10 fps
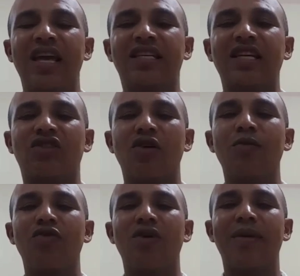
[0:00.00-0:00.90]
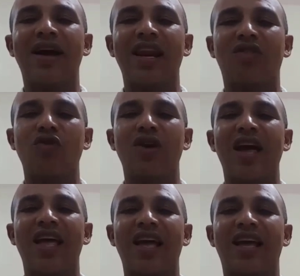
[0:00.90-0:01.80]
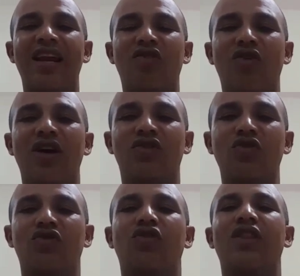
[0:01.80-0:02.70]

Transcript: y si somos nueva criatura en Cristo Jesús,